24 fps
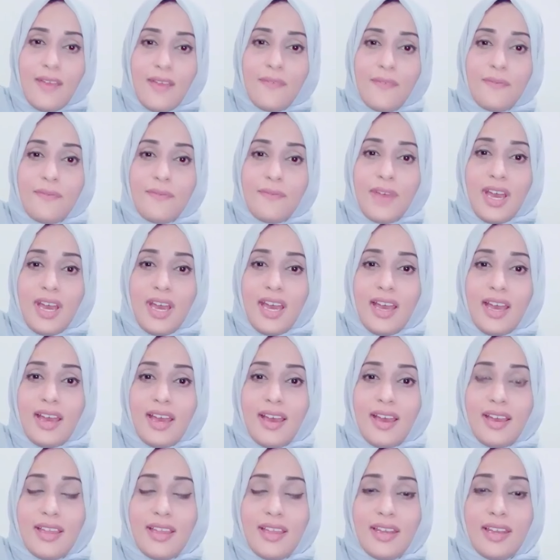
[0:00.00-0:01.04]

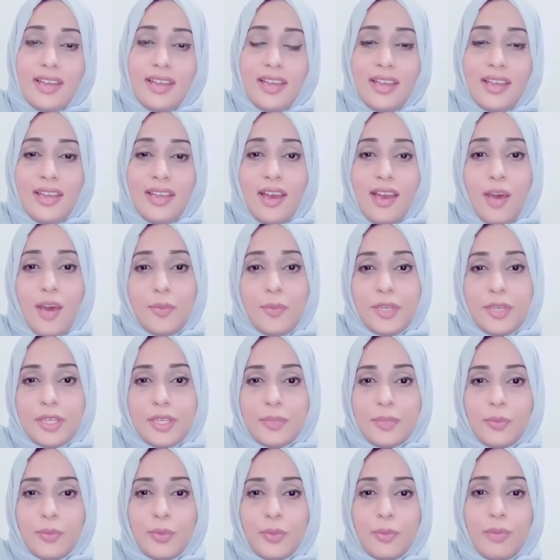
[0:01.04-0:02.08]
فالأمر
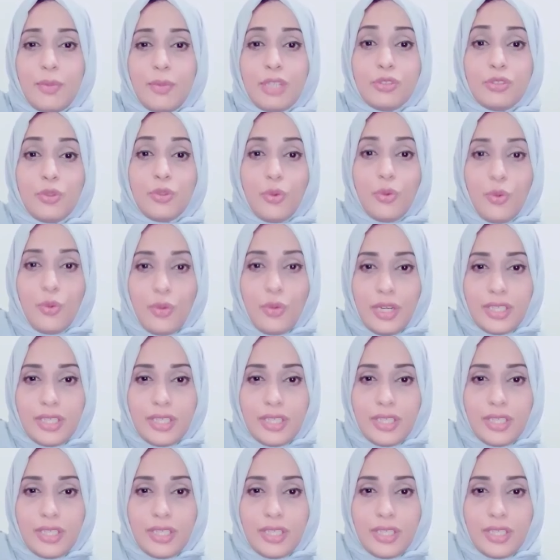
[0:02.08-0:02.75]
متروك